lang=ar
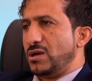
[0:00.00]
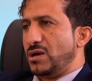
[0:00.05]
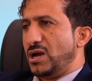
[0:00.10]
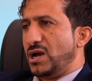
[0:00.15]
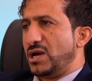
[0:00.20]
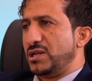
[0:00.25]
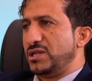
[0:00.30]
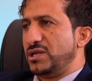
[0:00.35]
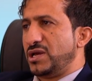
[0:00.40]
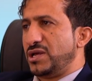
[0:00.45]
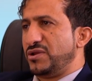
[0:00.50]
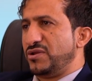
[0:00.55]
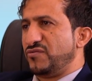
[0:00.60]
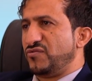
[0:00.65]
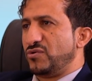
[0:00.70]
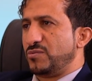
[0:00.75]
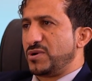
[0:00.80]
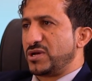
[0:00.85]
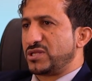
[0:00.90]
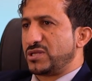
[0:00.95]
حاليا
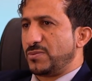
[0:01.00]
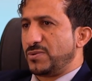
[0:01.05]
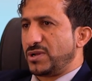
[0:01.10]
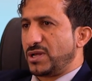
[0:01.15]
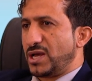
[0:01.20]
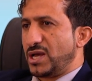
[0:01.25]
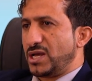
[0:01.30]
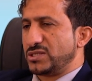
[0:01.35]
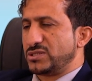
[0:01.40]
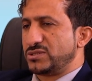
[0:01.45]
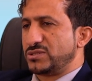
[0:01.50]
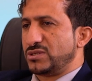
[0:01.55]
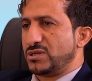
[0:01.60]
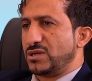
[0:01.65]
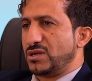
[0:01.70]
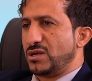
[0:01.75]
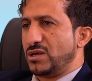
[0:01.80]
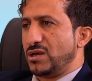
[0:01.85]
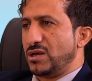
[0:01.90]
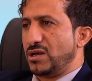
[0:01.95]
في مكتب الغاز
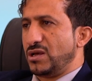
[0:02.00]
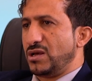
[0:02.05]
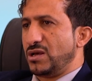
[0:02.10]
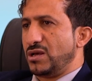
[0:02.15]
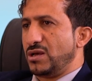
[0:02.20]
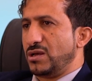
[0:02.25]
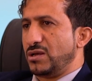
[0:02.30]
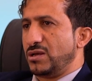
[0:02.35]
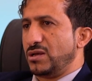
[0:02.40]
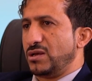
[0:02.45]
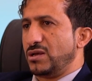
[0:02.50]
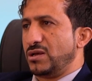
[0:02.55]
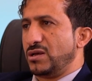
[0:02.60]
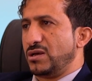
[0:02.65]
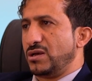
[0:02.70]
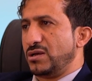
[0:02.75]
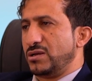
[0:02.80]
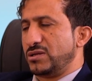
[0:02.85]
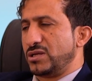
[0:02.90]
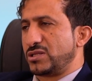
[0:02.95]

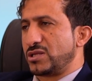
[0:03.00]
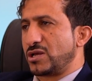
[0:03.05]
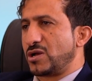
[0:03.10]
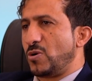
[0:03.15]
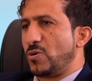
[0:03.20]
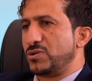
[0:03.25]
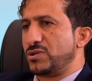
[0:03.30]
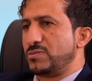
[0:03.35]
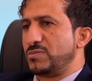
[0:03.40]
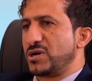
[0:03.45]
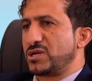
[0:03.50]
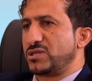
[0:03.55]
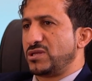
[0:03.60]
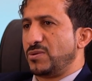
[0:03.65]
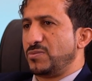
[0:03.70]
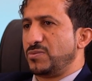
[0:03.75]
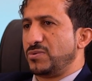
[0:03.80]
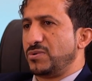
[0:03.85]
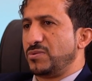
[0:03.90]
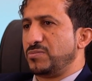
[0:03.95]
آه، يتكون
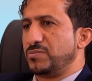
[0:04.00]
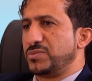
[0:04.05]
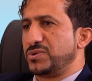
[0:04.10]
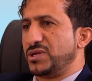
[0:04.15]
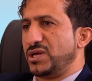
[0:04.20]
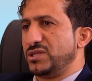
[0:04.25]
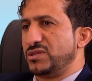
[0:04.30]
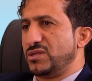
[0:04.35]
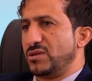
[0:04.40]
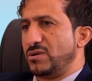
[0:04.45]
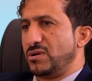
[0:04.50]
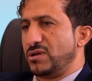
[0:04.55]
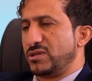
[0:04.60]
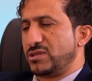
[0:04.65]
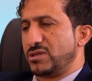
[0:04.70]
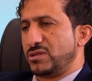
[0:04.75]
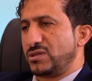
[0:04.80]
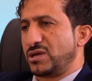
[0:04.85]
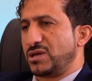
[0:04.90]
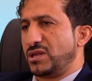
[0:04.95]
المكتب من عد آه،
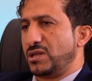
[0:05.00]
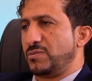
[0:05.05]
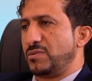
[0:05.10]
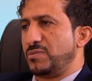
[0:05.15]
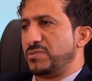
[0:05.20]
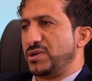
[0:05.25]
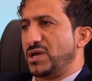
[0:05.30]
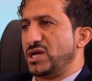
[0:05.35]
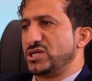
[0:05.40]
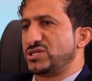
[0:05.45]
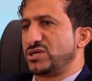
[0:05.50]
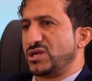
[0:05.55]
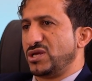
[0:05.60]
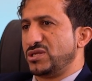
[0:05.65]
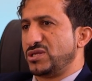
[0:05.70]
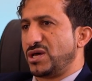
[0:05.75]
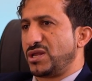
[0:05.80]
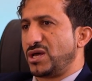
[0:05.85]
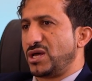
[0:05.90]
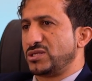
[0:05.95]
تقريبا من عشر
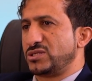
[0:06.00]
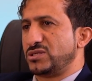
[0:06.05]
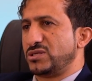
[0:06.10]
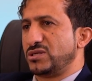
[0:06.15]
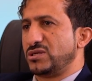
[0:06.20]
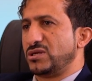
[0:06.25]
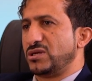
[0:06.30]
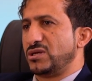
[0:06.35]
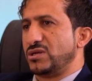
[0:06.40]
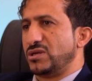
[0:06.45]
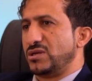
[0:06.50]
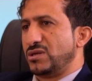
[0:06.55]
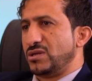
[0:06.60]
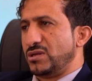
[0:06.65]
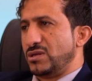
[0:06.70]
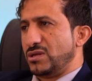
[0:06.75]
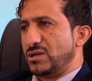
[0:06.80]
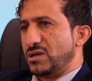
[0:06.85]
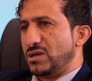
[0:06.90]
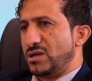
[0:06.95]
ادارات
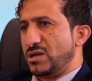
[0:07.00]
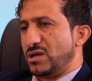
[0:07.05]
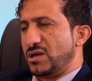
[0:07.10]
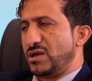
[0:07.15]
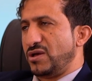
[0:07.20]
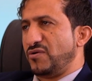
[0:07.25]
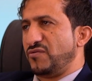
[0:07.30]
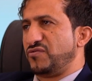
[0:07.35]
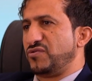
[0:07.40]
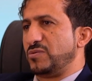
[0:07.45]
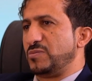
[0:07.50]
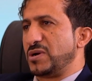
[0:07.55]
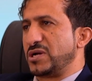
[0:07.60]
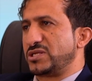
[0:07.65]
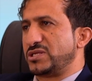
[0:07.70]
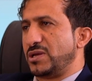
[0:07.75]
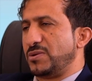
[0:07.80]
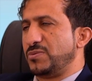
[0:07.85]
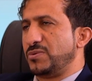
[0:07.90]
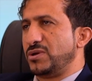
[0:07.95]
آه، في
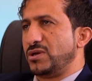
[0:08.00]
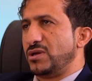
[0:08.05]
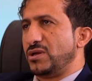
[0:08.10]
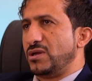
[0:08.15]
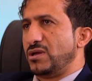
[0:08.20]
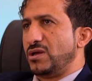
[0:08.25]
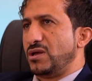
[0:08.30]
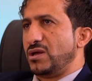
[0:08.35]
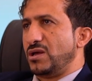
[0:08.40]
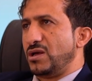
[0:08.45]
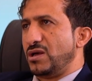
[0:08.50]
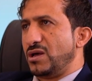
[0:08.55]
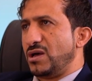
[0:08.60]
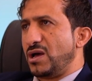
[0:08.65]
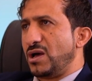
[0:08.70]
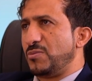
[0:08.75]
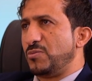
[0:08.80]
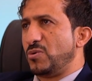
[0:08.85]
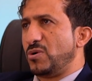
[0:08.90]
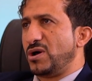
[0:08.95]
المكتب
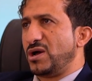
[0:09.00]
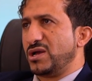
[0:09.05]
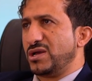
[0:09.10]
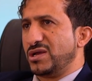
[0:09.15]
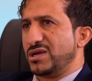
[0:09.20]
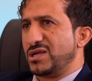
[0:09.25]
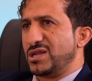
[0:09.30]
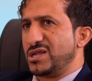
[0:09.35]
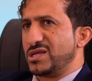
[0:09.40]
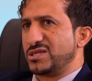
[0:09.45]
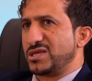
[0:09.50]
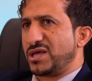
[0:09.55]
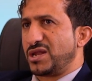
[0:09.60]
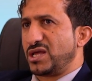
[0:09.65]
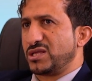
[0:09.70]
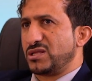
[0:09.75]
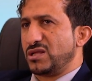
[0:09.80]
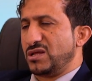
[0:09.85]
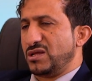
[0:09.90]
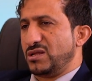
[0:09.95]
اهمها هي
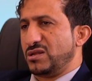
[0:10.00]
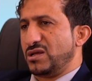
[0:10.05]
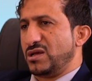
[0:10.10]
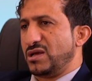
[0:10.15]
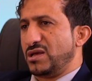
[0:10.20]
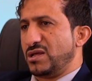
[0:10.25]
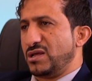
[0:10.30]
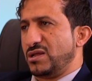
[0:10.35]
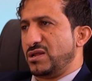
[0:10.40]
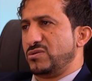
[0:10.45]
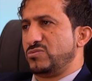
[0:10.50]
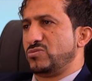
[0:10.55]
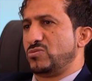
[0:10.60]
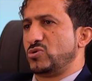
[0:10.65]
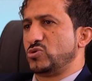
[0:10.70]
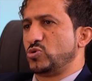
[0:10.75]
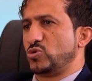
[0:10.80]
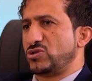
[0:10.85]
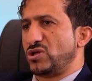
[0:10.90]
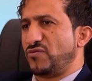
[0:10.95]
الادارات
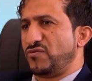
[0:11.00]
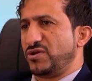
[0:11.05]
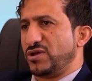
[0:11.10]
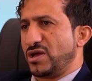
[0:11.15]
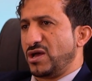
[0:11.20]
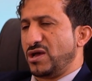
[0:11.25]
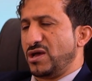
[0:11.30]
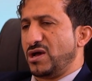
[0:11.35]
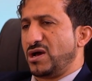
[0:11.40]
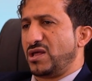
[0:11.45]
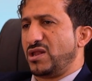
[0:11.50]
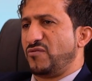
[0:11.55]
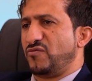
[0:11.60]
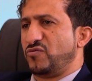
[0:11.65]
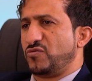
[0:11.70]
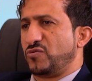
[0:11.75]
الموجوده في اغلب